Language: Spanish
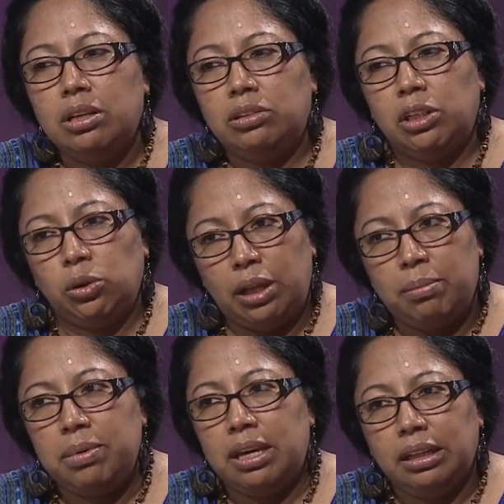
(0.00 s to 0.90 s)
sino
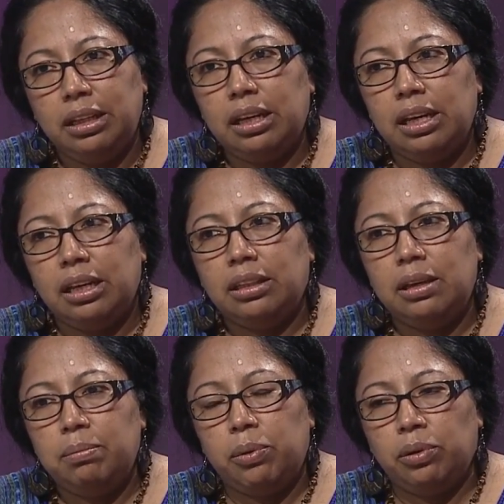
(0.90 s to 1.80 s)
también de que es
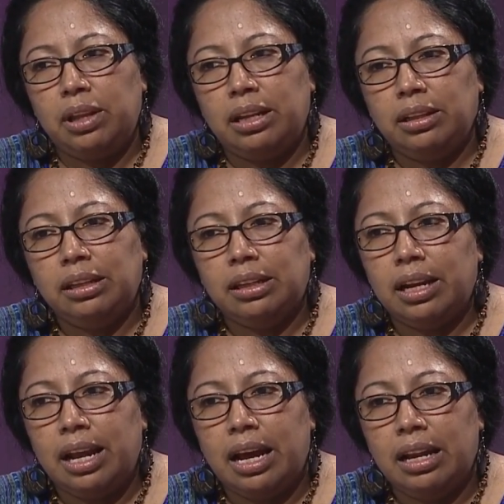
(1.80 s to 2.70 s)
importante
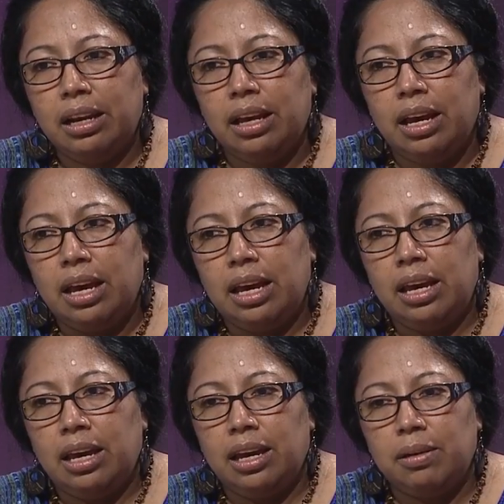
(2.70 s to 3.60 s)
sanar
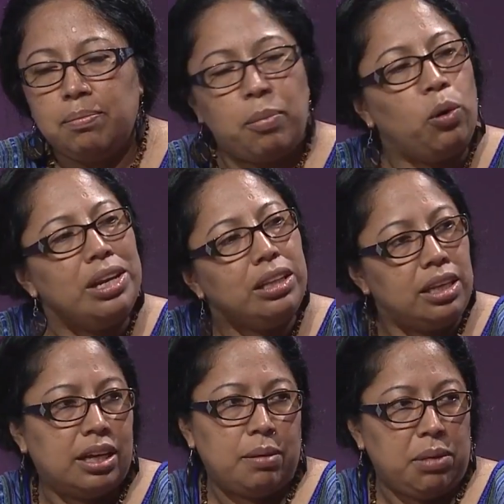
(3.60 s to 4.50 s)
eh,
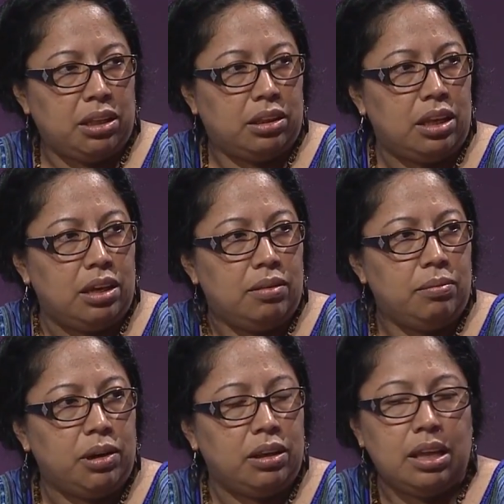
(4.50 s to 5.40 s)
políticamente,
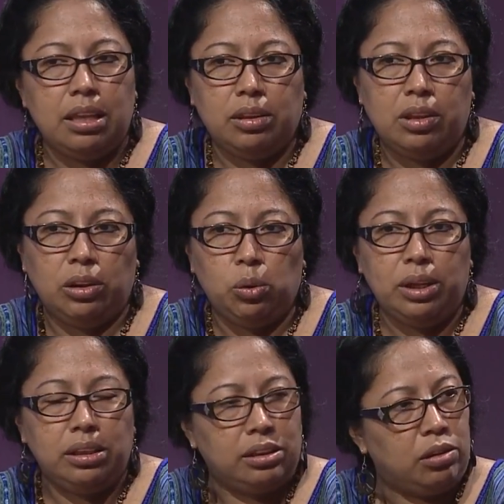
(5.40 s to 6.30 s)
¿verdad? De
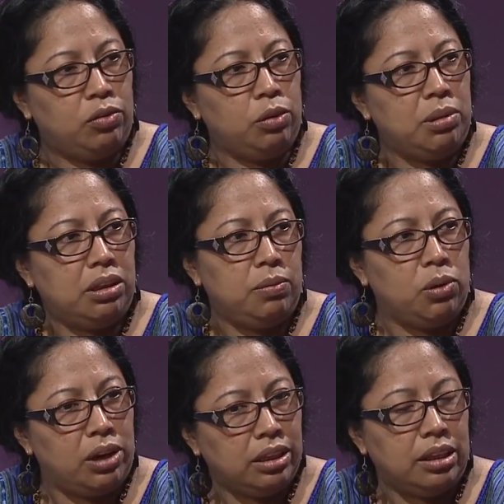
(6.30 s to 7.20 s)
todas estas formas de
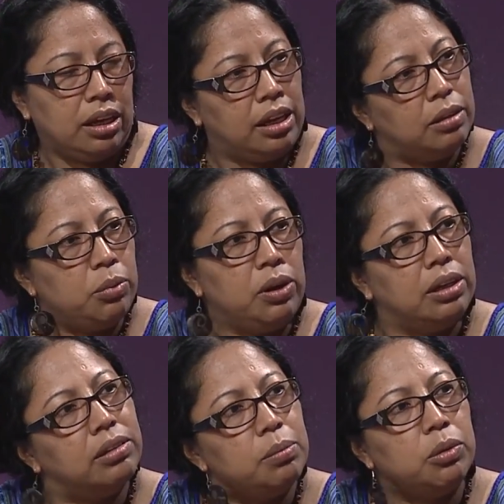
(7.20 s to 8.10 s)
violencia que las
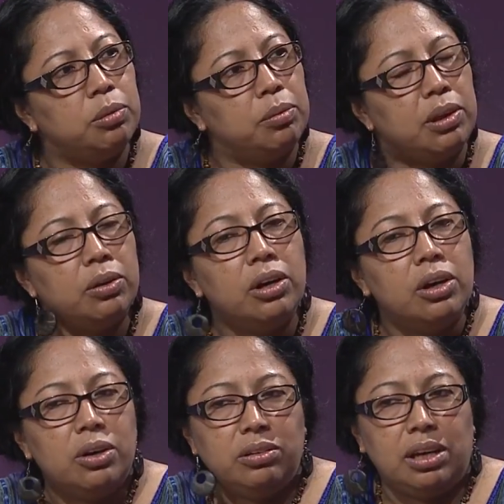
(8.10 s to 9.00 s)
mujeres hemos vivido.
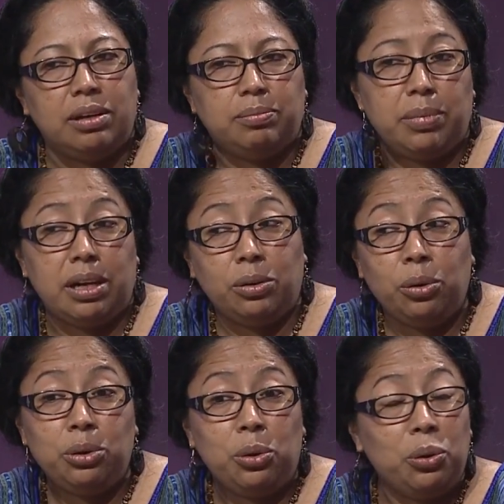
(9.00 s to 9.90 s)
O sea, para,
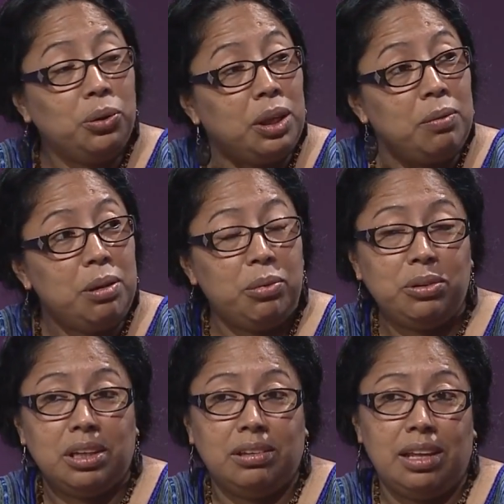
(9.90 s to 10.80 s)
hoy no
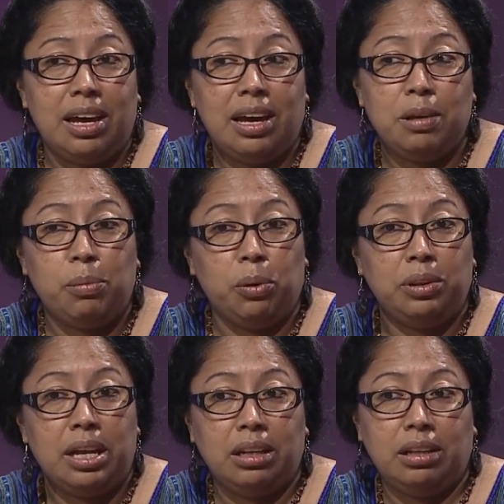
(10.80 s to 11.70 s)
concebimos que sea
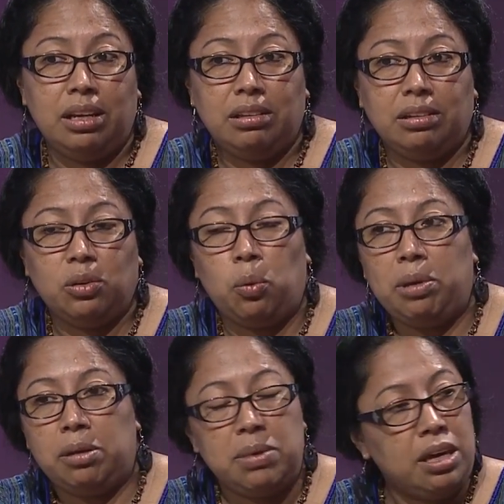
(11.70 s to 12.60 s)
importante
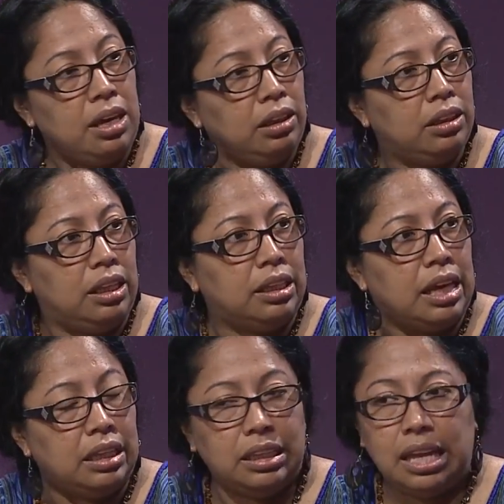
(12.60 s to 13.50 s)
comer bien,
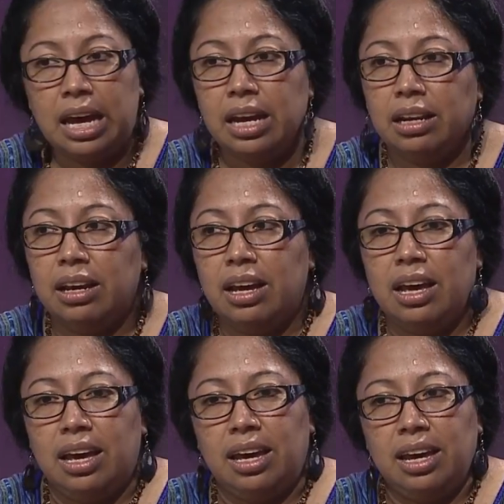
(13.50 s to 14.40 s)
descansar,
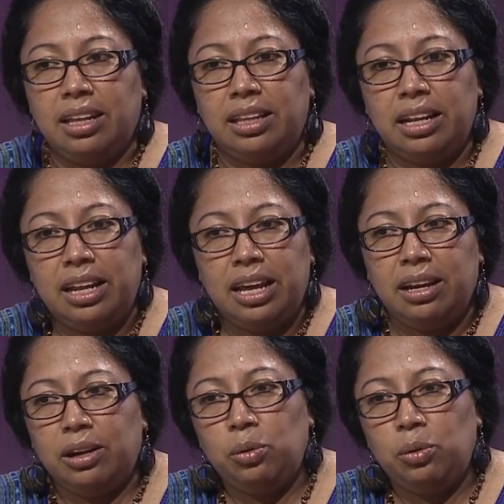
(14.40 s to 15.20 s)
eh, tener